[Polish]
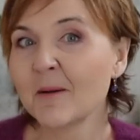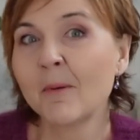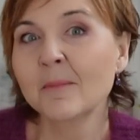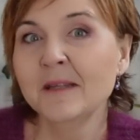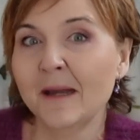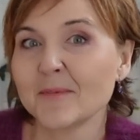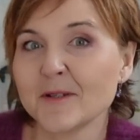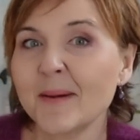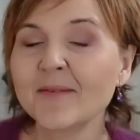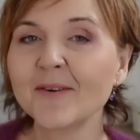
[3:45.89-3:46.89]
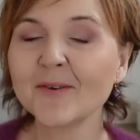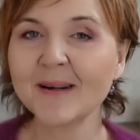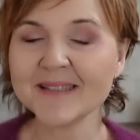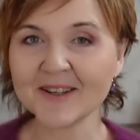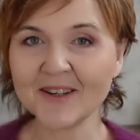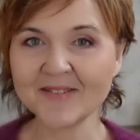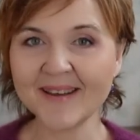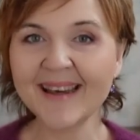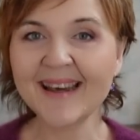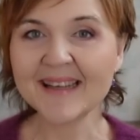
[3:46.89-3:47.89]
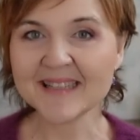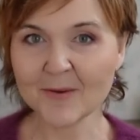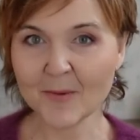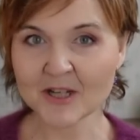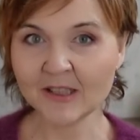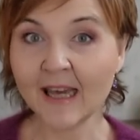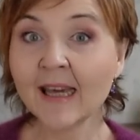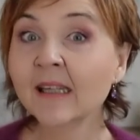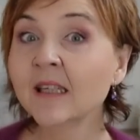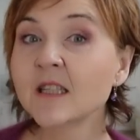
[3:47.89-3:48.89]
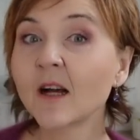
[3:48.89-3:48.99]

Y, zapominam, że mam w ogóle cokolwiek założone.